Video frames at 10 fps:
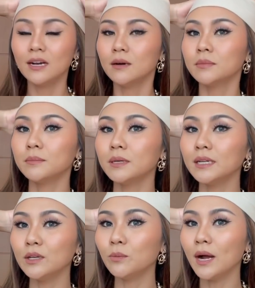เพื่อ
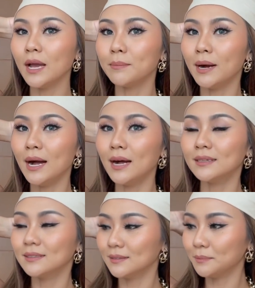นๆคิดว่าไงบ้าง
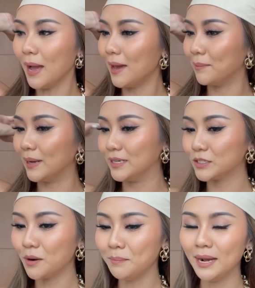ผ่านไหม
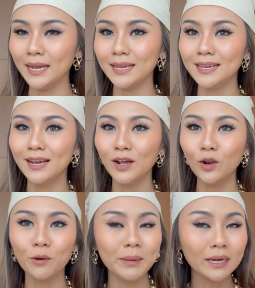ชอบไหม ล
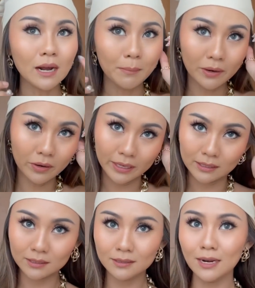องเมนเข้ามาหน่อยนะ
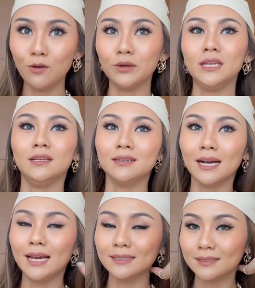ซึ่งเราคิดถึง
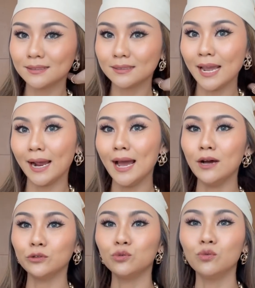การแต่ง
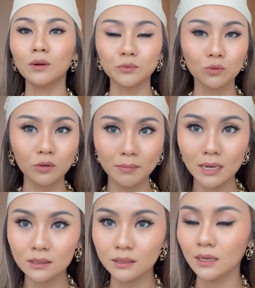how to กับทุกคนมา
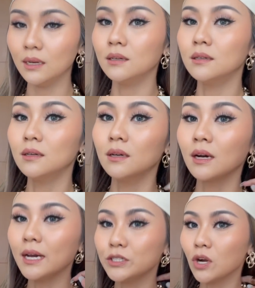กเลยนะ
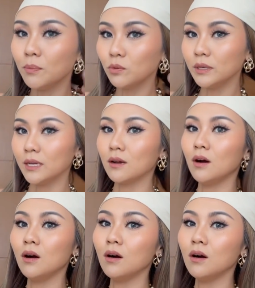ใครชอบลุคนี้ก็